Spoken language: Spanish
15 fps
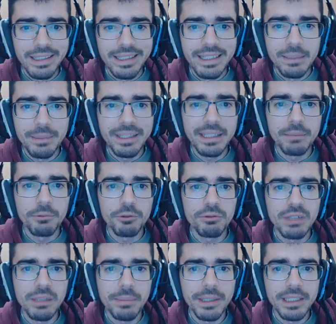Le metemos
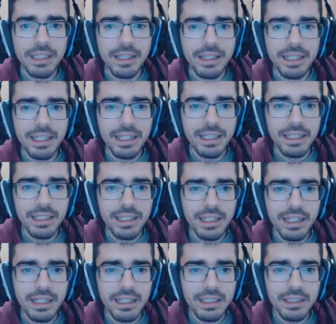una patada a
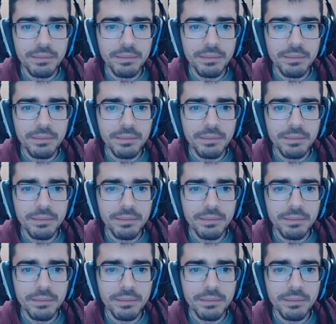y